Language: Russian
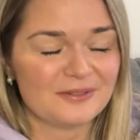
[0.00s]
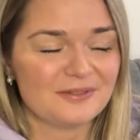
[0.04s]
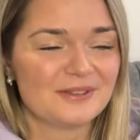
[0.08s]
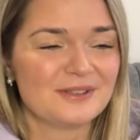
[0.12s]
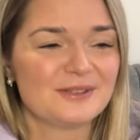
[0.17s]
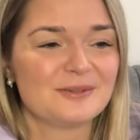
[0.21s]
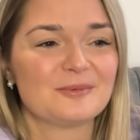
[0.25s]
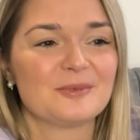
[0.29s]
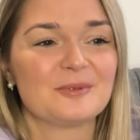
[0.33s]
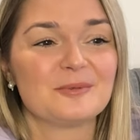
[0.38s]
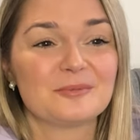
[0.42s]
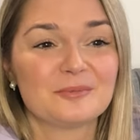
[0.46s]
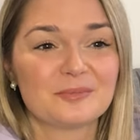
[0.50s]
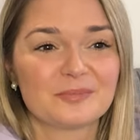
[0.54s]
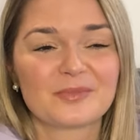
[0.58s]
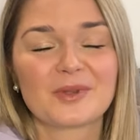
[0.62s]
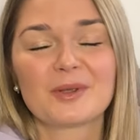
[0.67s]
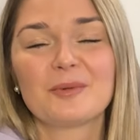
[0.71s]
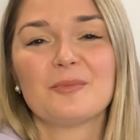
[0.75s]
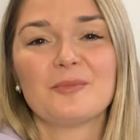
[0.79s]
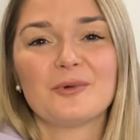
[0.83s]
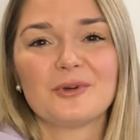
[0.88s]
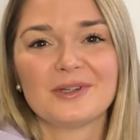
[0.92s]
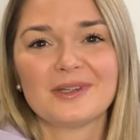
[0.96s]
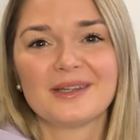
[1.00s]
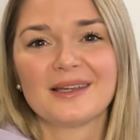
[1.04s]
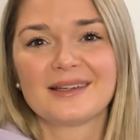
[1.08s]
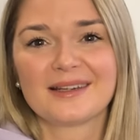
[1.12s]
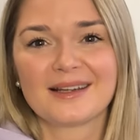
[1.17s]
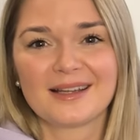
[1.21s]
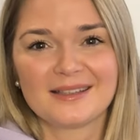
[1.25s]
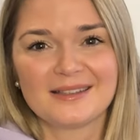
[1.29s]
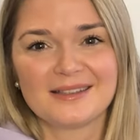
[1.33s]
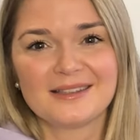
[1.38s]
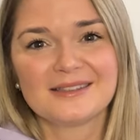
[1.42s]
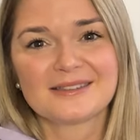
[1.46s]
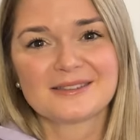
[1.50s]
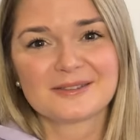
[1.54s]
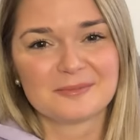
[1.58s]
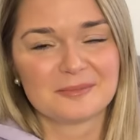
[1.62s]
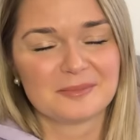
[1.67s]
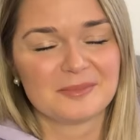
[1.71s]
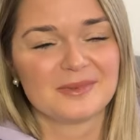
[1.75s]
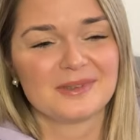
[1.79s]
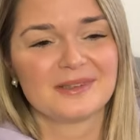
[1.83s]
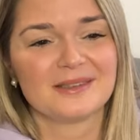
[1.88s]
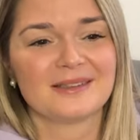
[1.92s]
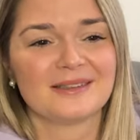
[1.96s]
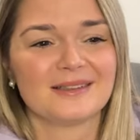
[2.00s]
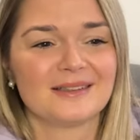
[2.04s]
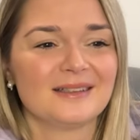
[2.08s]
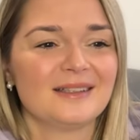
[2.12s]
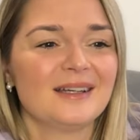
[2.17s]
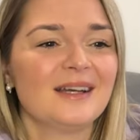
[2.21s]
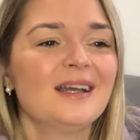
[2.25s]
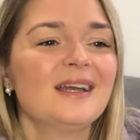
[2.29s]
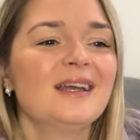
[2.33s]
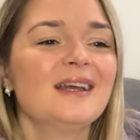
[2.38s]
Видимо, мой организм э,